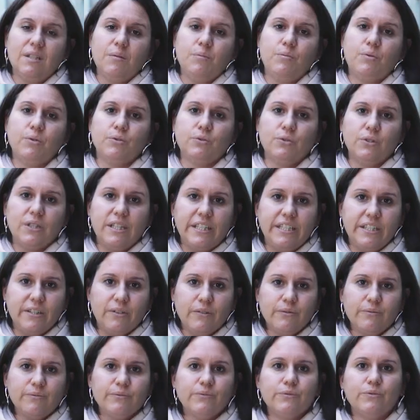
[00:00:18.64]
pour nos
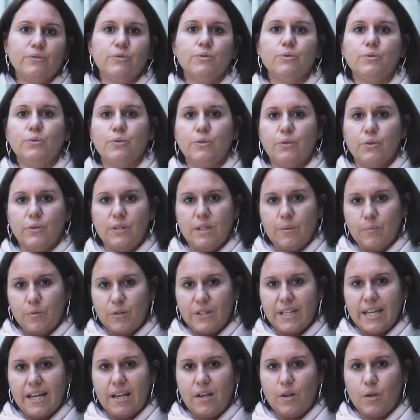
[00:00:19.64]
clients, donc des
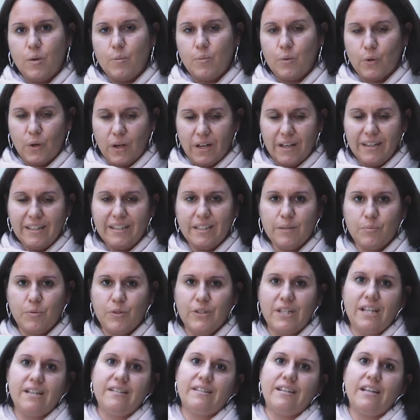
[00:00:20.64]
modèles murins et des
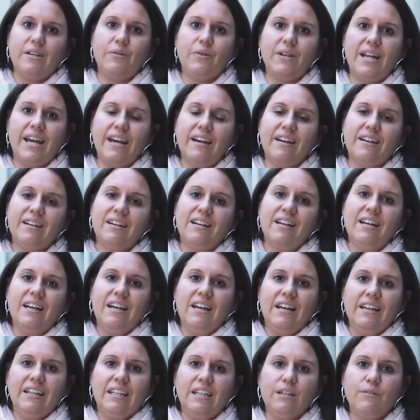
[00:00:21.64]
modèles cellulaires,
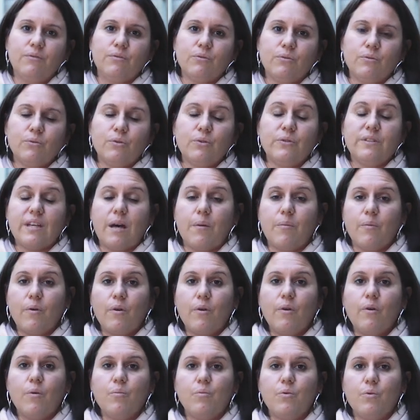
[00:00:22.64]
qui vont
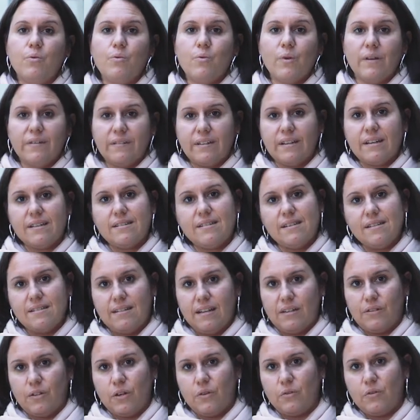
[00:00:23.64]
notamment beaucoup intéresser le
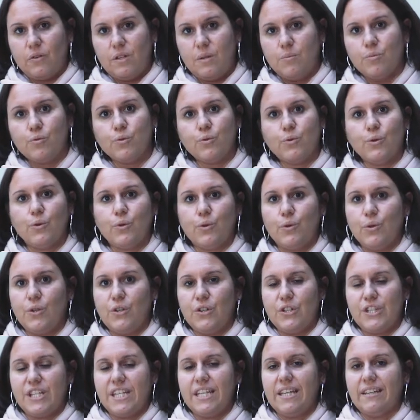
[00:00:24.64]
secteur de
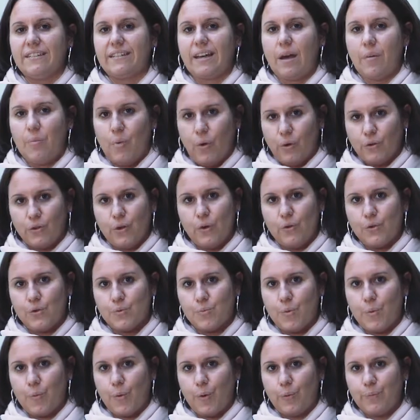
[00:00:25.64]
l'immuno-oncologie qui est très porteur en
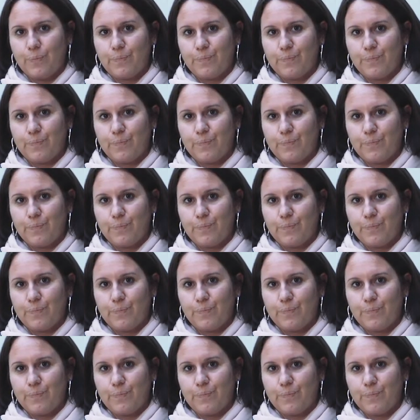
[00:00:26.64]
ce moment.